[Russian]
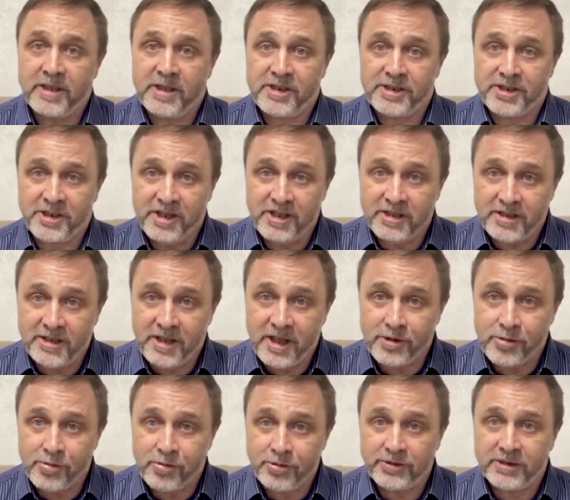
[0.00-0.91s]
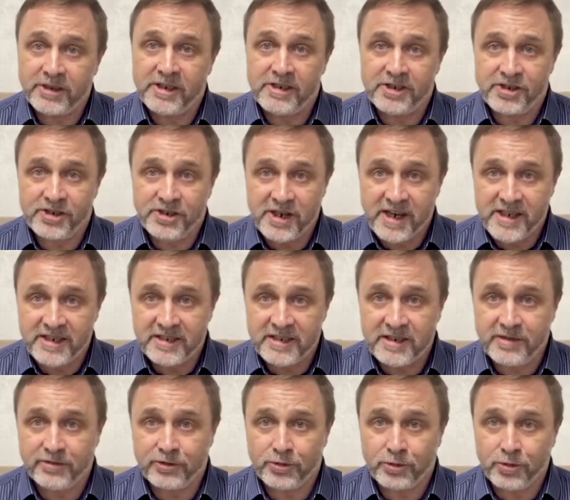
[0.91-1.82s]
блажен народ или
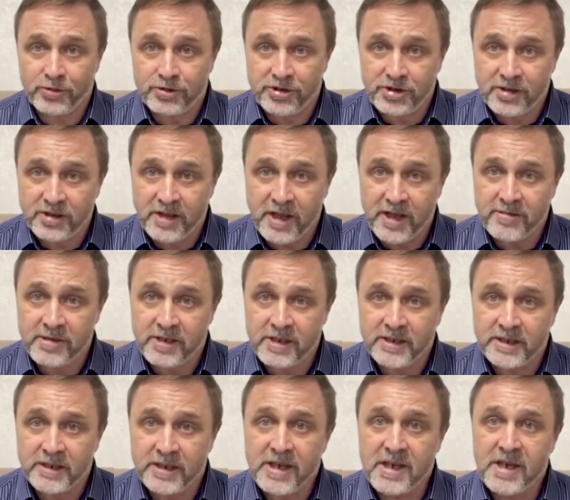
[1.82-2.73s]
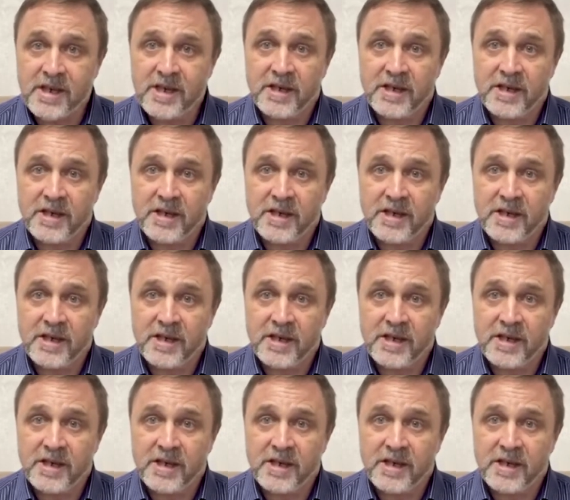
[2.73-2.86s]
счастлив тот человек,